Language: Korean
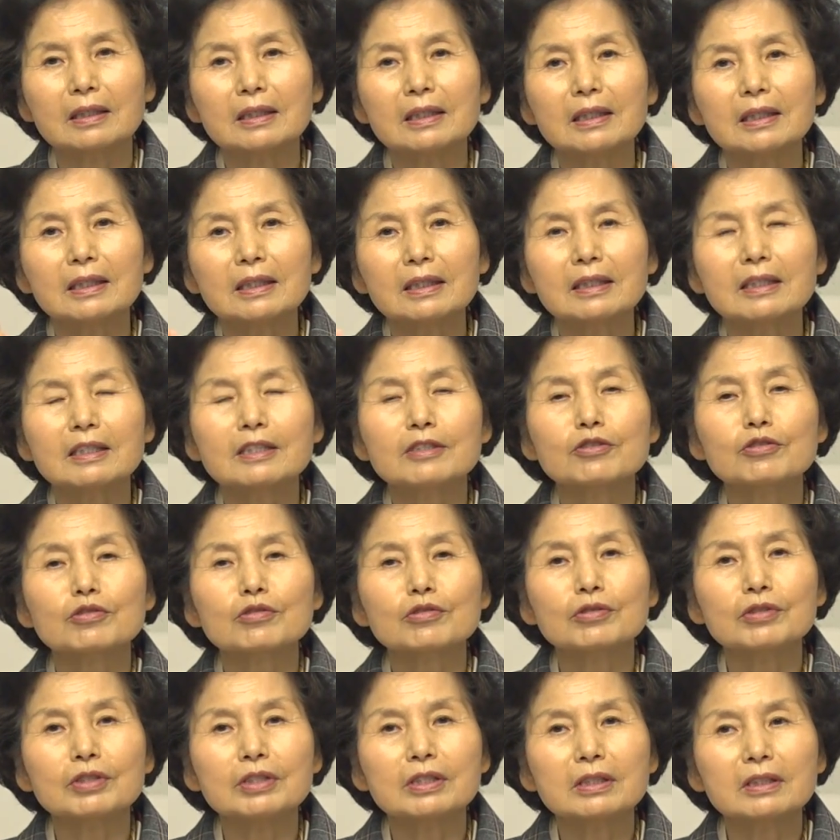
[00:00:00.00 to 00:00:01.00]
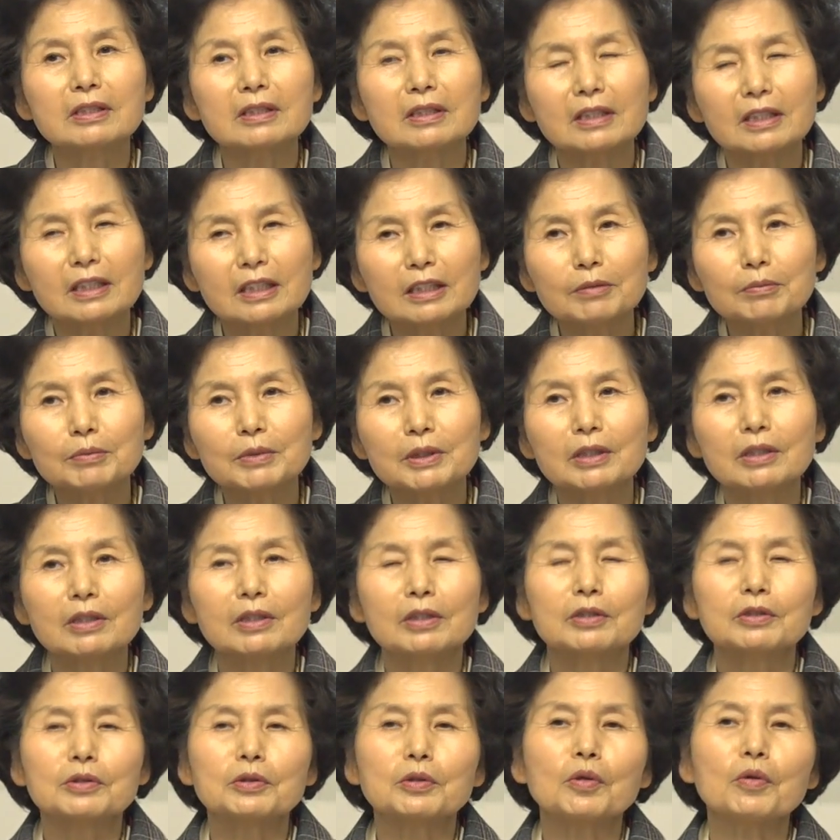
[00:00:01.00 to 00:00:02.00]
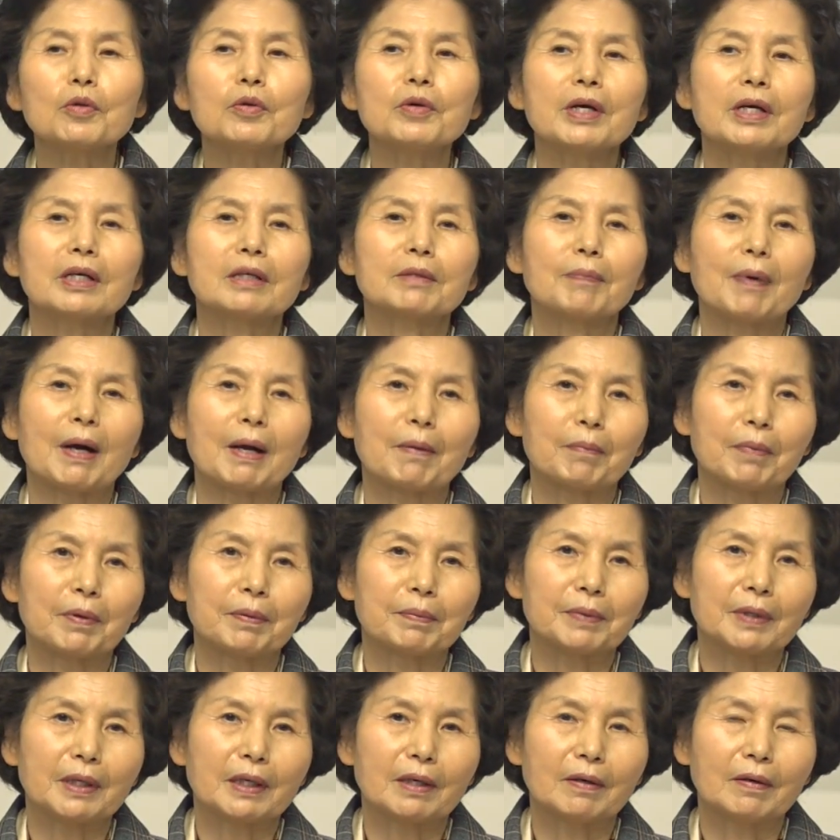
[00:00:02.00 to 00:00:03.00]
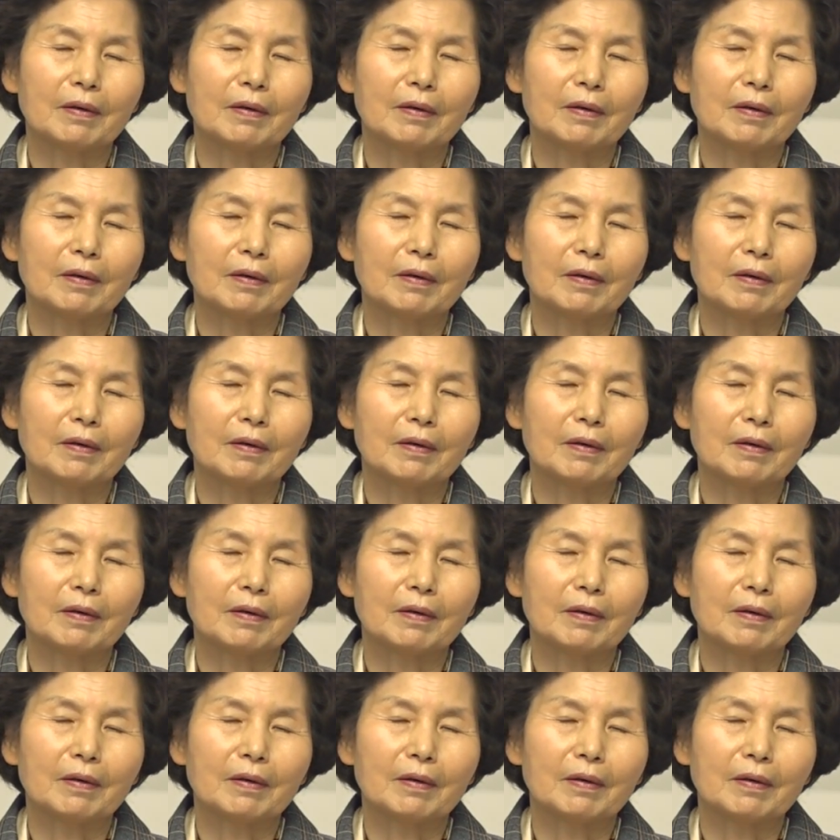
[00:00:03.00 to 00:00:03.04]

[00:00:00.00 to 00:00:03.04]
이길 수 있는 힘을 소유하는 방법이에요.